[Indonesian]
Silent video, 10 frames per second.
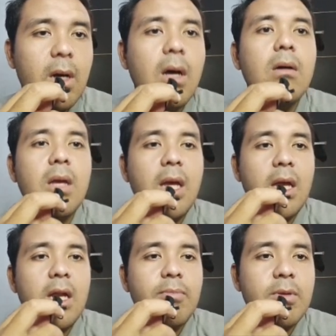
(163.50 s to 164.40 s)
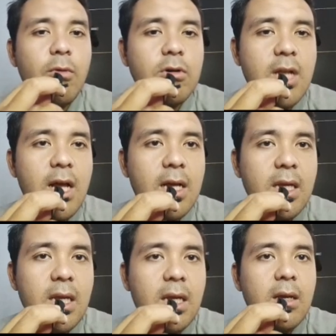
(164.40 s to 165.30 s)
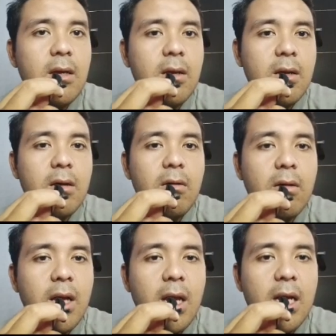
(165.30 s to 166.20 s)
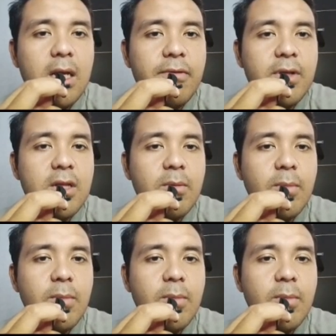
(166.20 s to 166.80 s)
Oke, dapat box lagi. Oke, ada event